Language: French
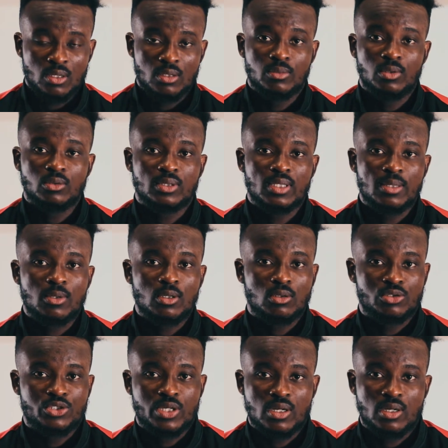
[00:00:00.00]
Bon,
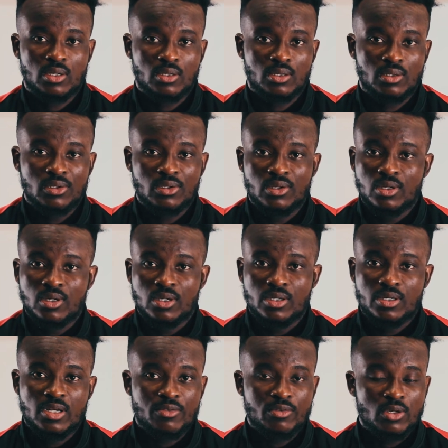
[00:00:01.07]
d'abord, euh,
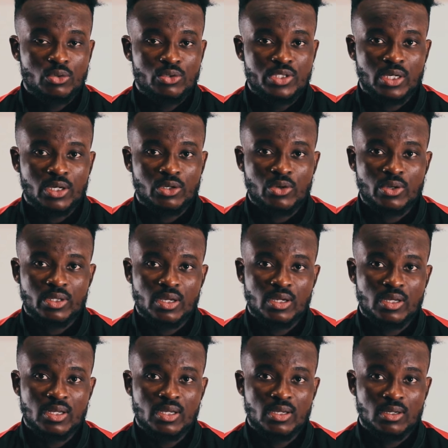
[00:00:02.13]
il y avait le directeur
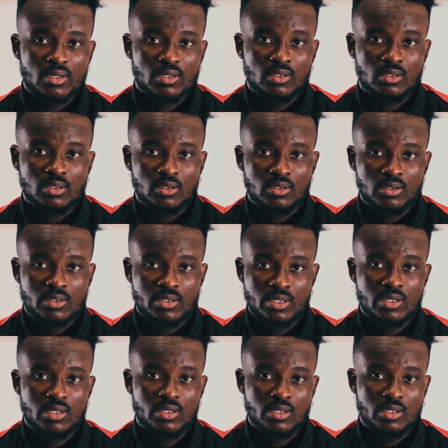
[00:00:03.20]
technique qui,
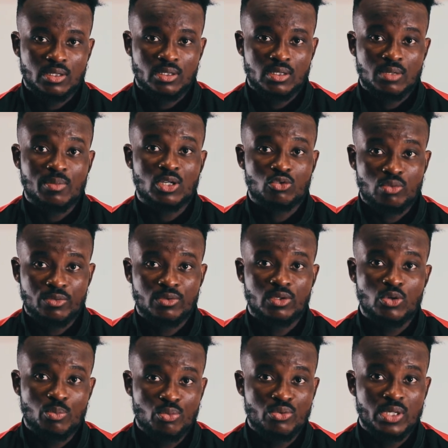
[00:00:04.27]
m'a suivi
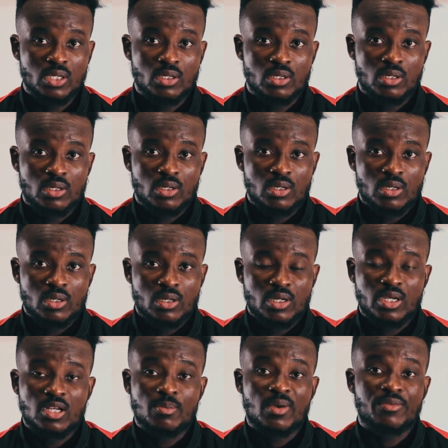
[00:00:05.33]
depuis
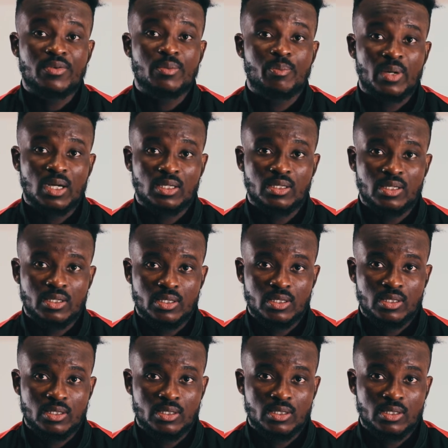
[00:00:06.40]
et il m'a fait part des,